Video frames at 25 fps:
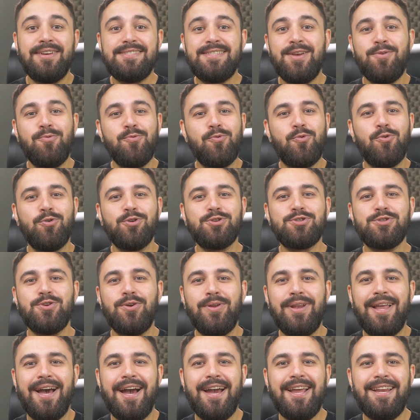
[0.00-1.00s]
Vai ser um curso
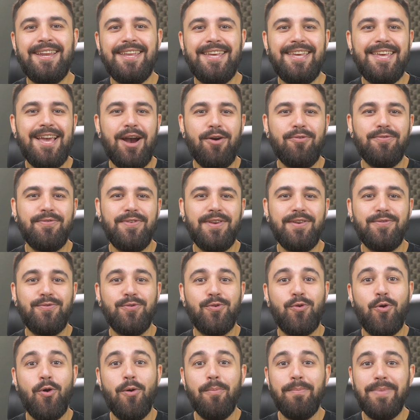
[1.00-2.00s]
online e ao
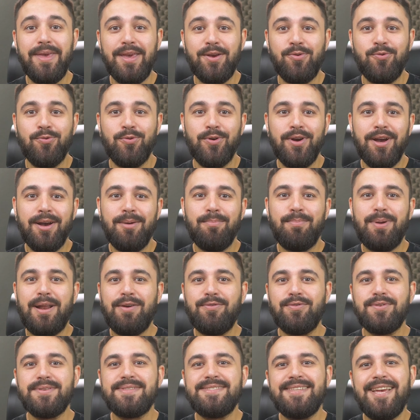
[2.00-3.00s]
vivo comigo,
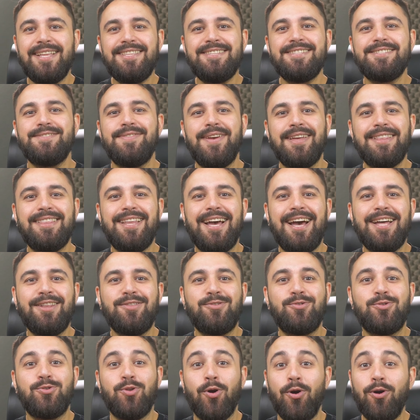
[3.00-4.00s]
para você
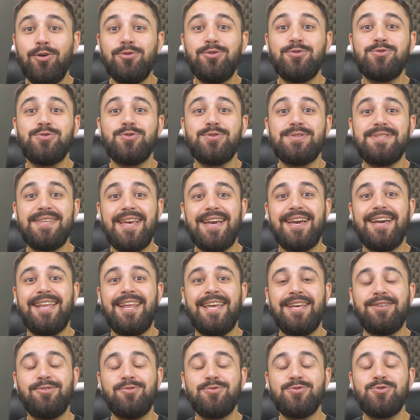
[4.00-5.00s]
desvendar todos os
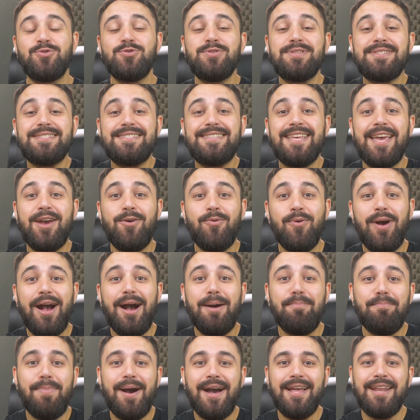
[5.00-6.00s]
segredos do seu
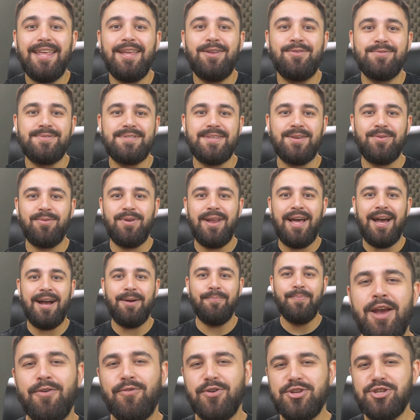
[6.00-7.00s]
aparelho
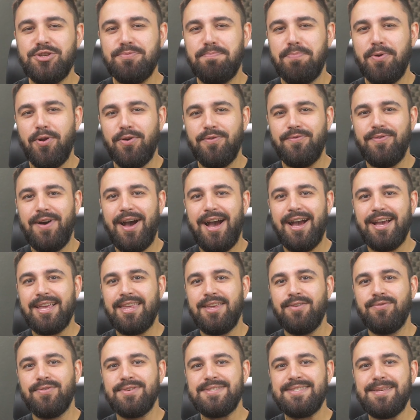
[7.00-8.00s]
celular. Eu vou te provar
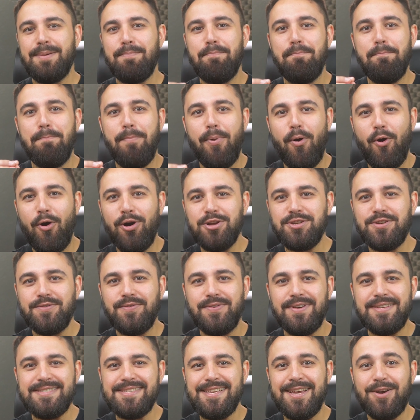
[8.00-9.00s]
que você pode
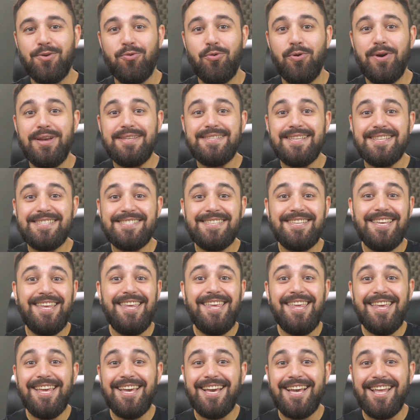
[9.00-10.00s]
fazer coisas
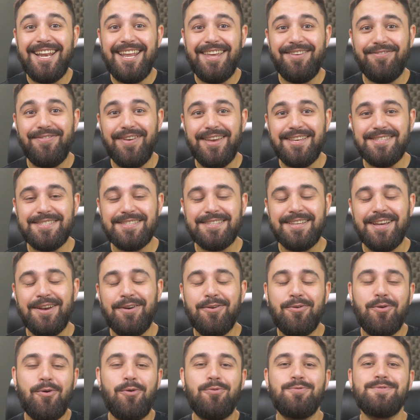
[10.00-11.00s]
incríveis
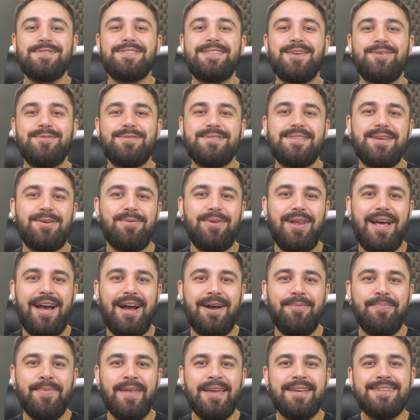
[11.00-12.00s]
com o seu
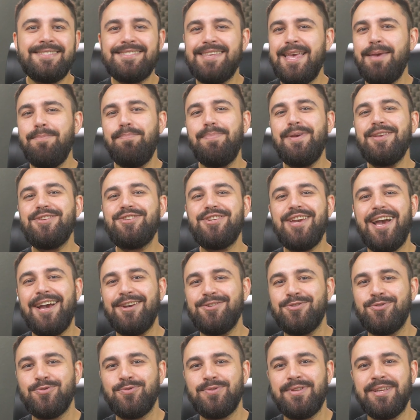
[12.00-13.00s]
celular, sem pedir
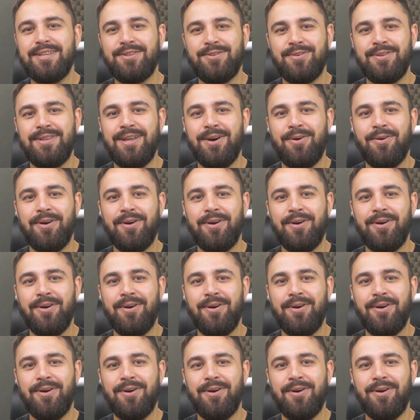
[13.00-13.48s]
ajuda toda